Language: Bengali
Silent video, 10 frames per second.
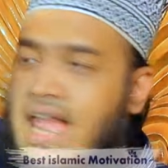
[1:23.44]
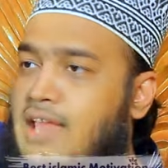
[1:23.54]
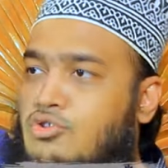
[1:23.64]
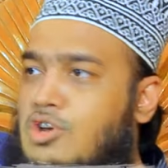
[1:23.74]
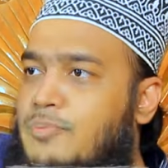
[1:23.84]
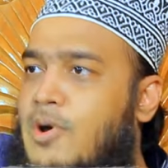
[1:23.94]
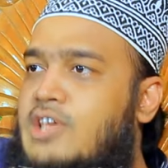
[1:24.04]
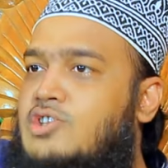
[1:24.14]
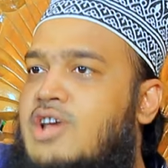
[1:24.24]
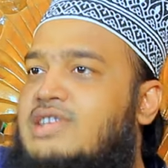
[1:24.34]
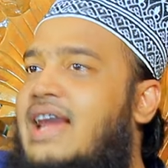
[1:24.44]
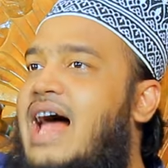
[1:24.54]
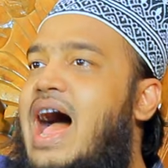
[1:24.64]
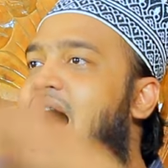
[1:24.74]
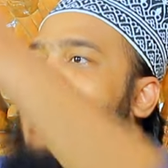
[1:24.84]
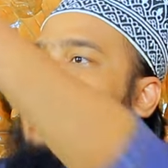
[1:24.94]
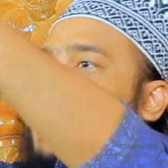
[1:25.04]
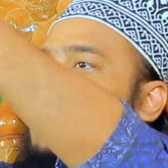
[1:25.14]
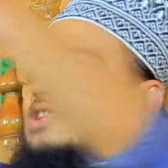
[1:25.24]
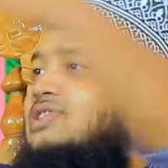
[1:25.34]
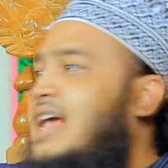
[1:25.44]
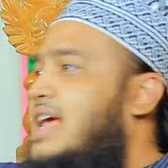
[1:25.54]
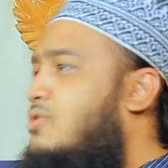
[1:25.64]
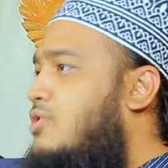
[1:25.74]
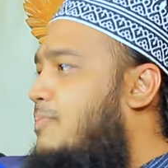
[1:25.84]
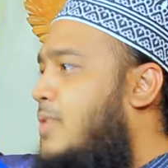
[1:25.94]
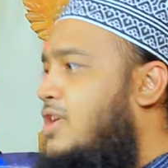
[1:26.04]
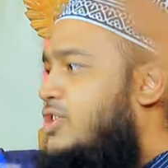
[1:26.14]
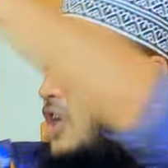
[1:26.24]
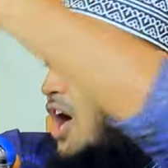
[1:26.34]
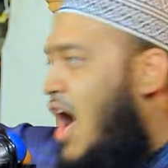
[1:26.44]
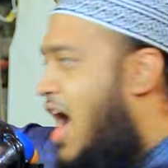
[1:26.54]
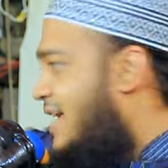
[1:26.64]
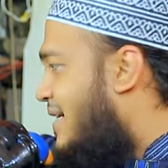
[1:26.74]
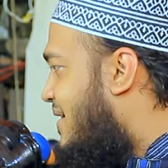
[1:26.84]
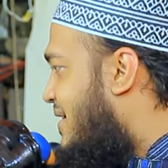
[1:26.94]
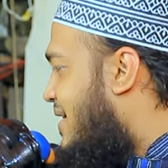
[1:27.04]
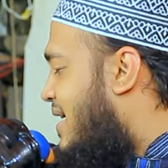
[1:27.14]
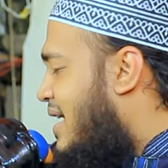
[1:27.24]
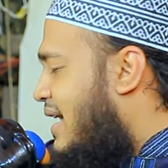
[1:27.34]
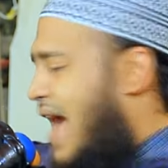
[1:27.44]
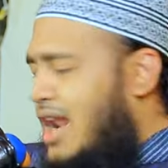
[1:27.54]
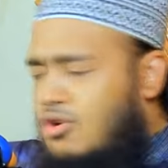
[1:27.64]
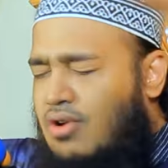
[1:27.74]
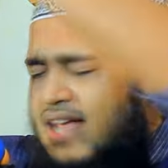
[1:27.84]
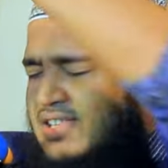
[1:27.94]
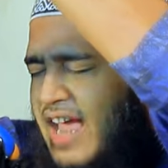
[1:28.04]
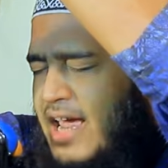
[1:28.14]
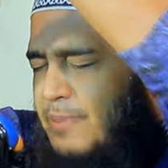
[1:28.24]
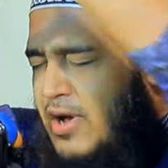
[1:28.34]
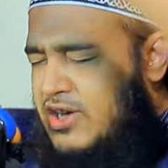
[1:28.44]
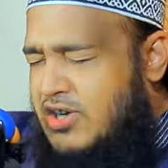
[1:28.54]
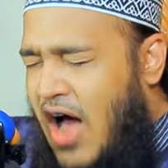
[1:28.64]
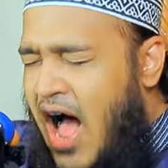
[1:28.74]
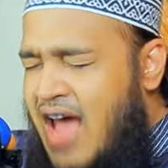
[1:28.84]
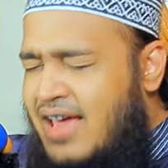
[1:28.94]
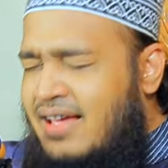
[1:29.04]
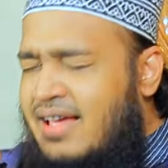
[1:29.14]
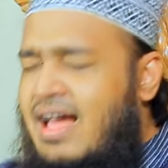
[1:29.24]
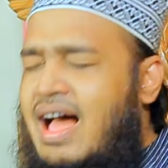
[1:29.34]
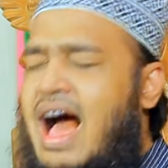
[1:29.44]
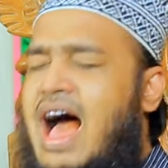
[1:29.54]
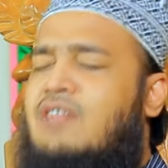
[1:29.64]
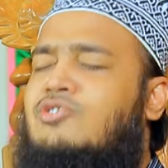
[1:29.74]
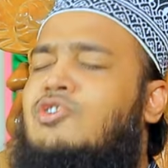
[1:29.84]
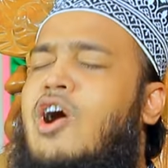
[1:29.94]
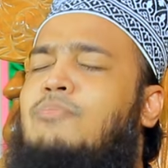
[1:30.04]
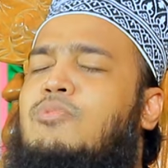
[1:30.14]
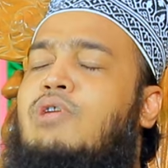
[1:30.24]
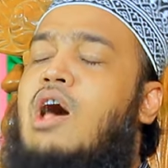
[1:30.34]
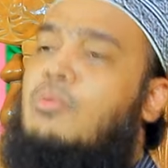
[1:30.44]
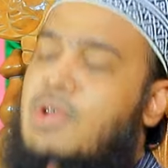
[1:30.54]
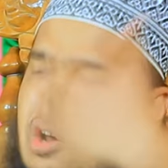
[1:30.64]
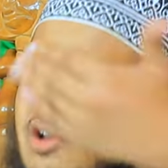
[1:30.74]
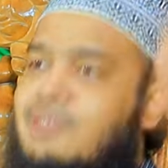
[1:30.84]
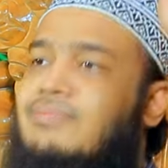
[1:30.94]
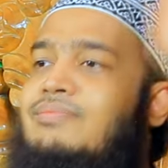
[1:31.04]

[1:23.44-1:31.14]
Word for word: এই দুই পরিচয় ছাড়া আর কারো স্থায়ী কোনো পরিচয় কারো কোনো স্থায়ী পরিচয় আর সবগুলা অভিনয়